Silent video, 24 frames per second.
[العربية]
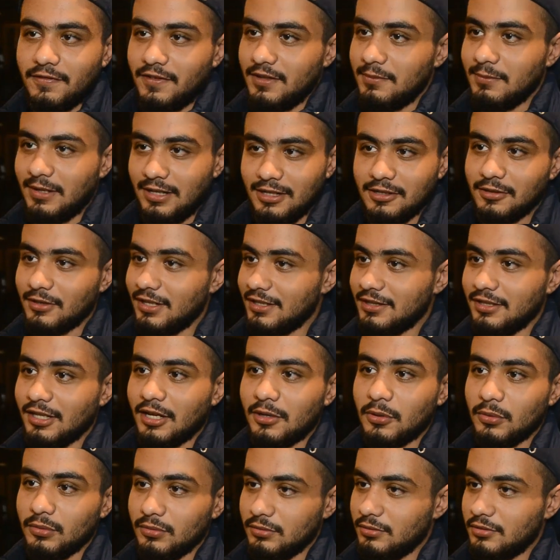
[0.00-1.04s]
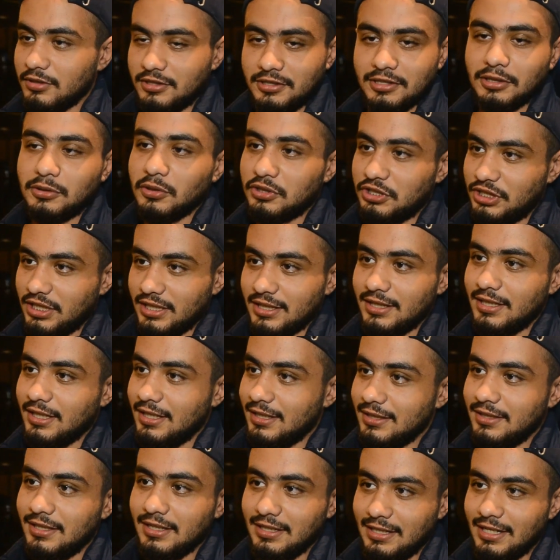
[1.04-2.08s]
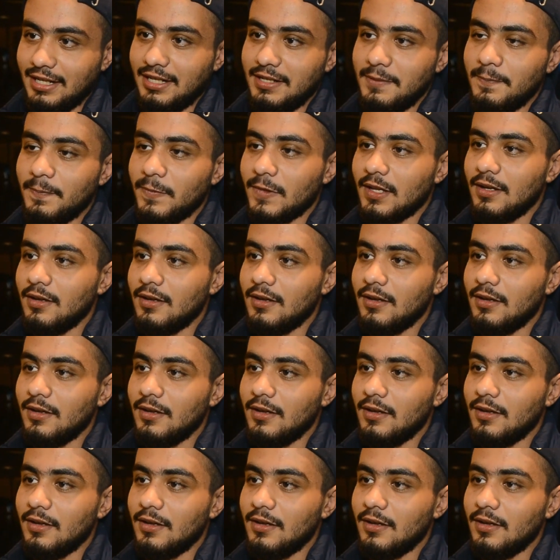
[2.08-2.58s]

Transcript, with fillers: فيلم حلو جدا وقصته تشد جدا يعني